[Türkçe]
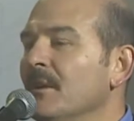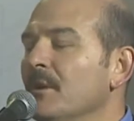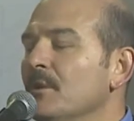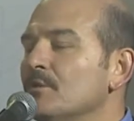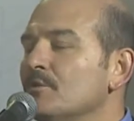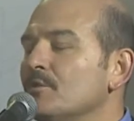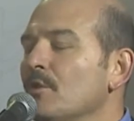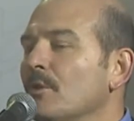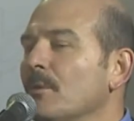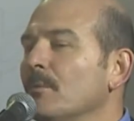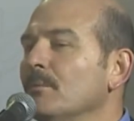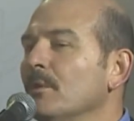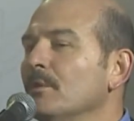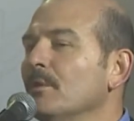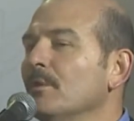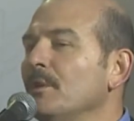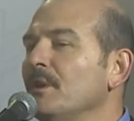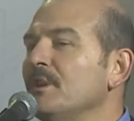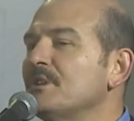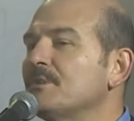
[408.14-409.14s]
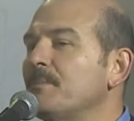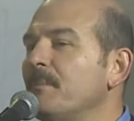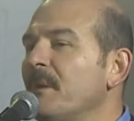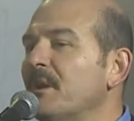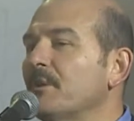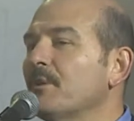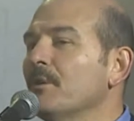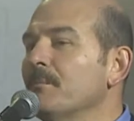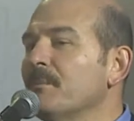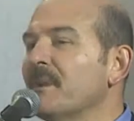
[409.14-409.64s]
sorumluluğunu
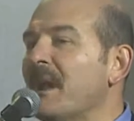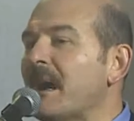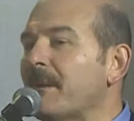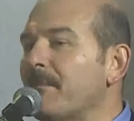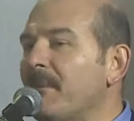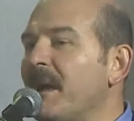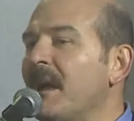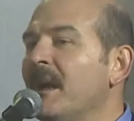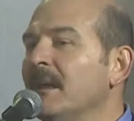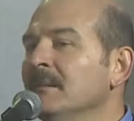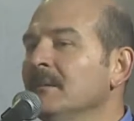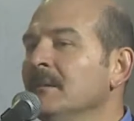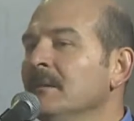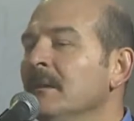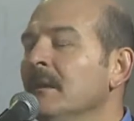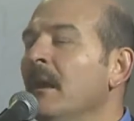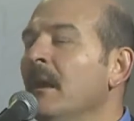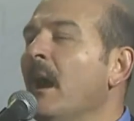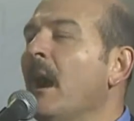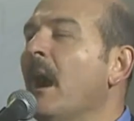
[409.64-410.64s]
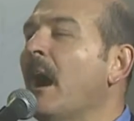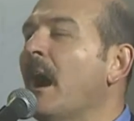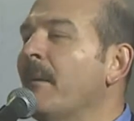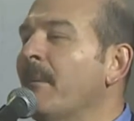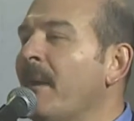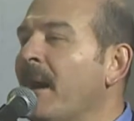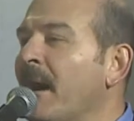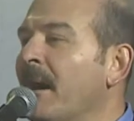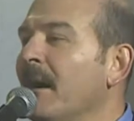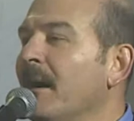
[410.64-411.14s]
hiçbir gün bırakmayan
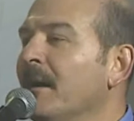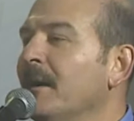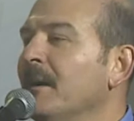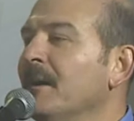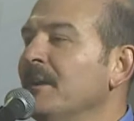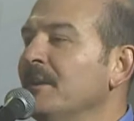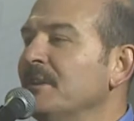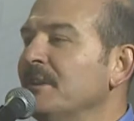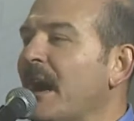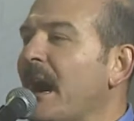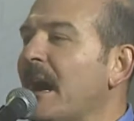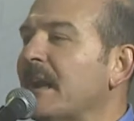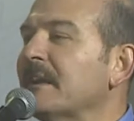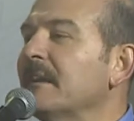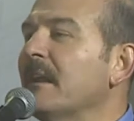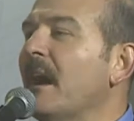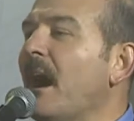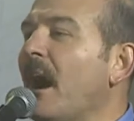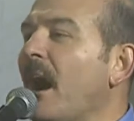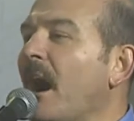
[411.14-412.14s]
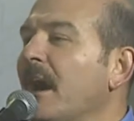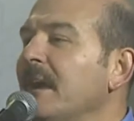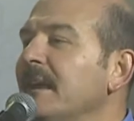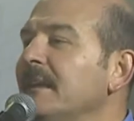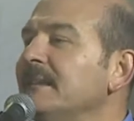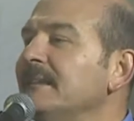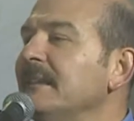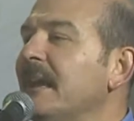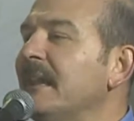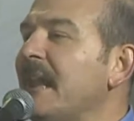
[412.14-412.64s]
ama yarına
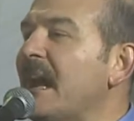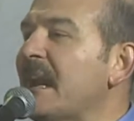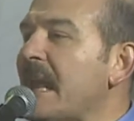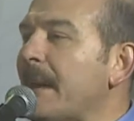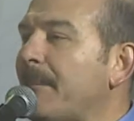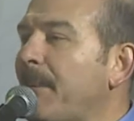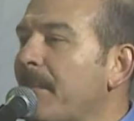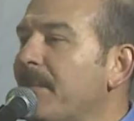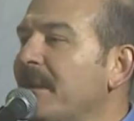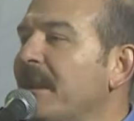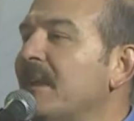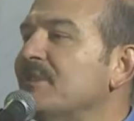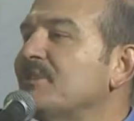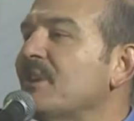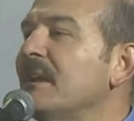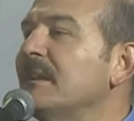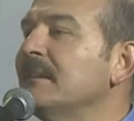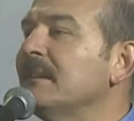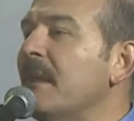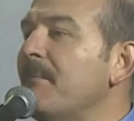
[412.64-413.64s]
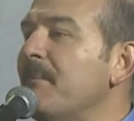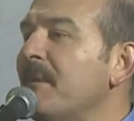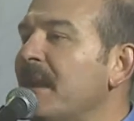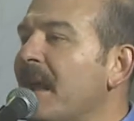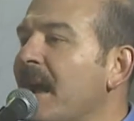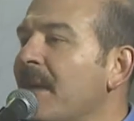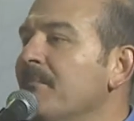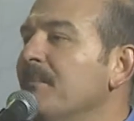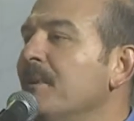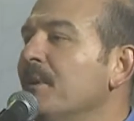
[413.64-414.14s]
ait neler yapabileceğini de
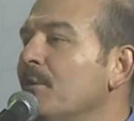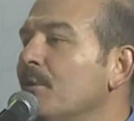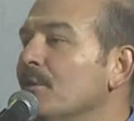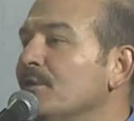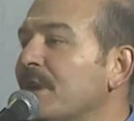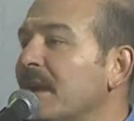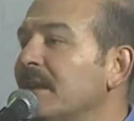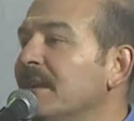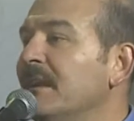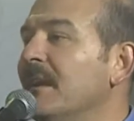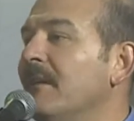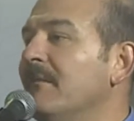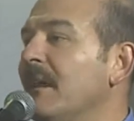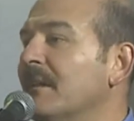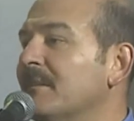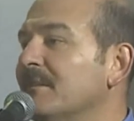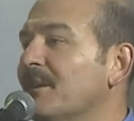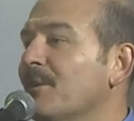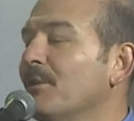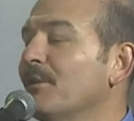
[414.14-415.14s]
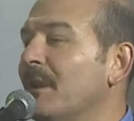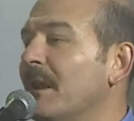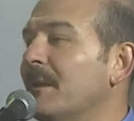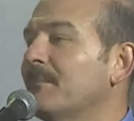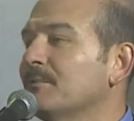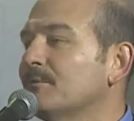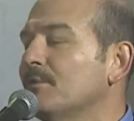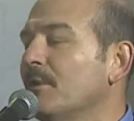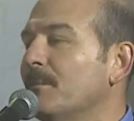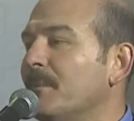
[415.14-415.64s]
bilen bir ülkenin evlatları olarak
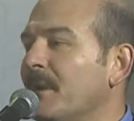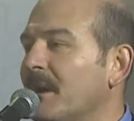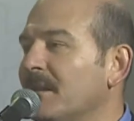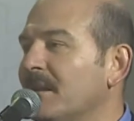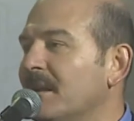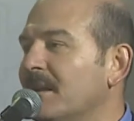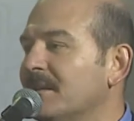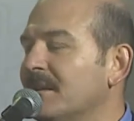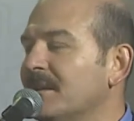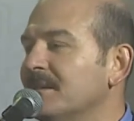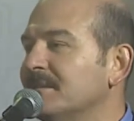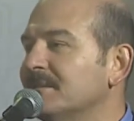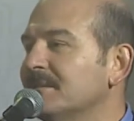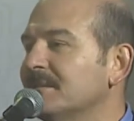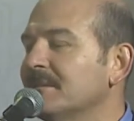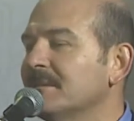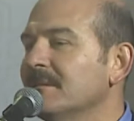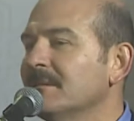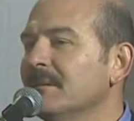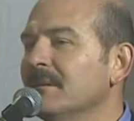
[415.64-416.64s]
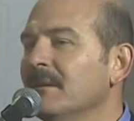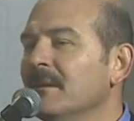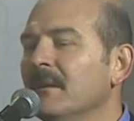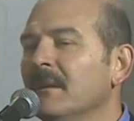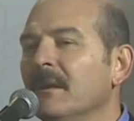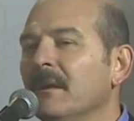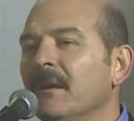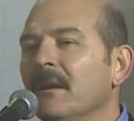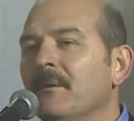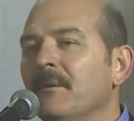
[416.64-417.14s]
bu topraklardayız.
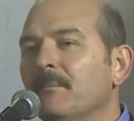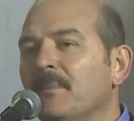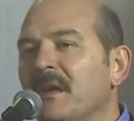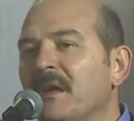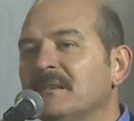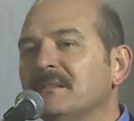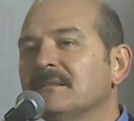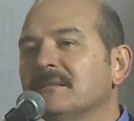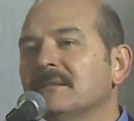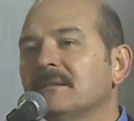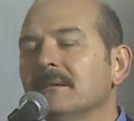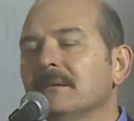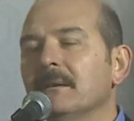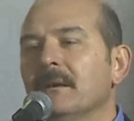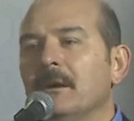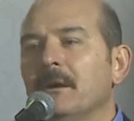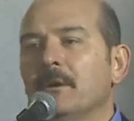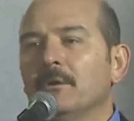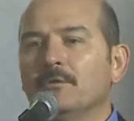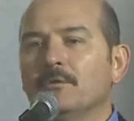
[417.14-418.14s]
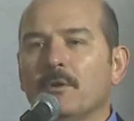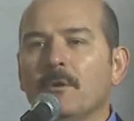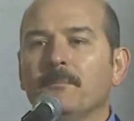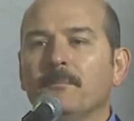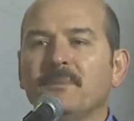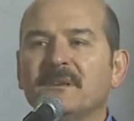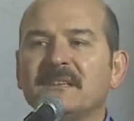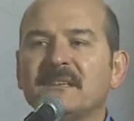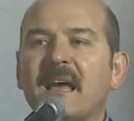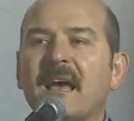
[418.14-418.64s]
Biz dün
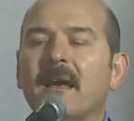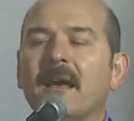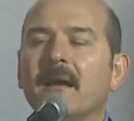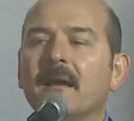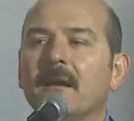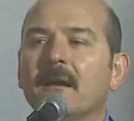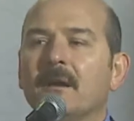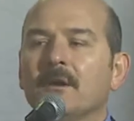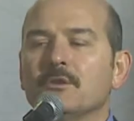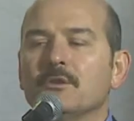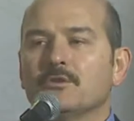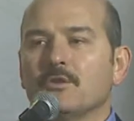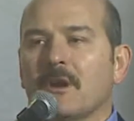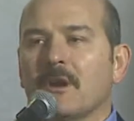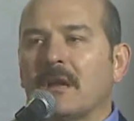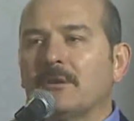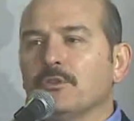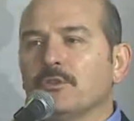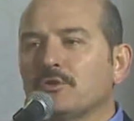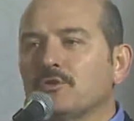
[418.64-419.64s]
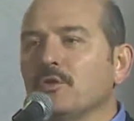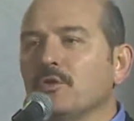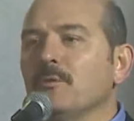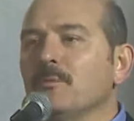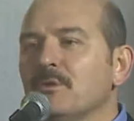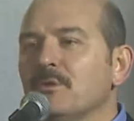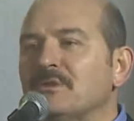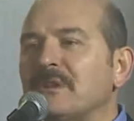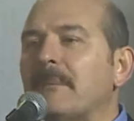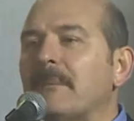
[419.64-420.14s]
bize zora
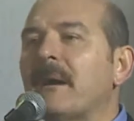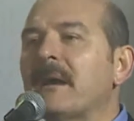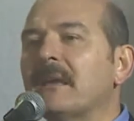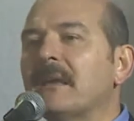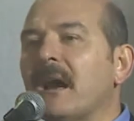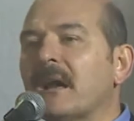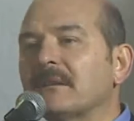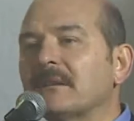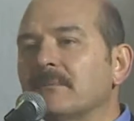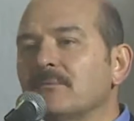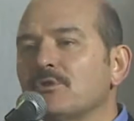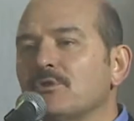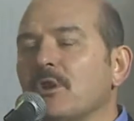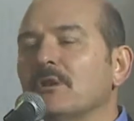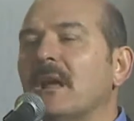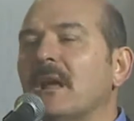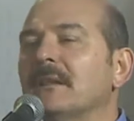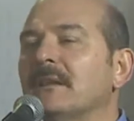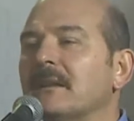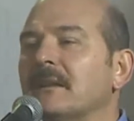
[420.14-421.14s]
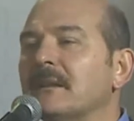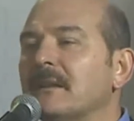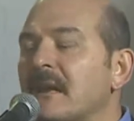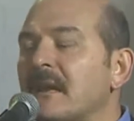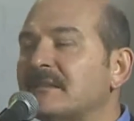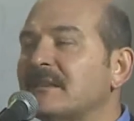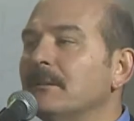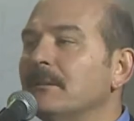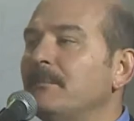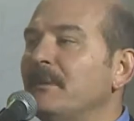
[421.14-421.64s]
düştüğümüz zaman yardımcı olanları
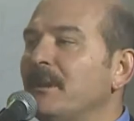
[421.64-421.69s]
nasıl